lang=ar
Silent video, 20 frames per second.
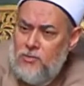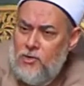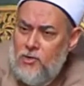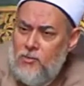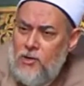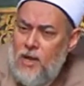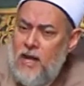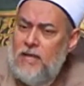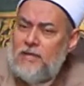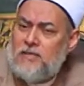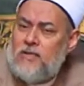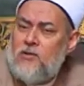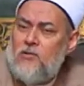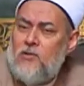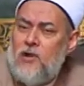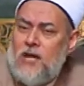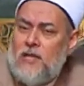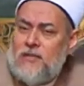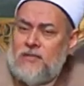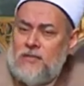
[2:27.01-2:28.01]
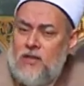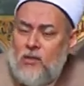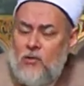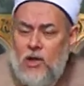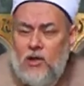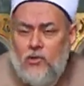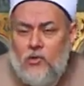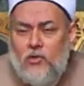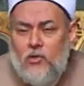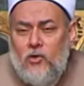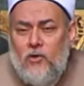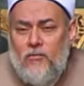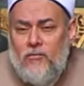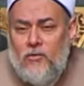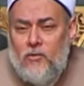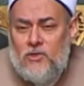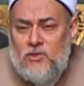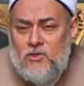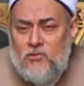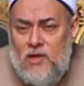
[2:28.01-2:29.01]
يبقى احسن واحسن وهندخل
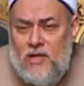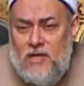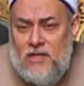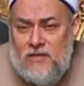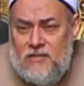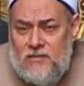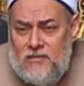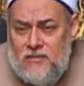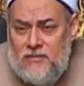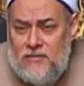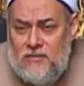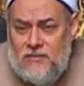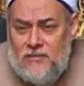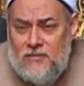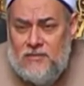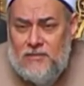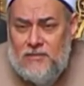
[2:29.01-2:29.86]
في وسواس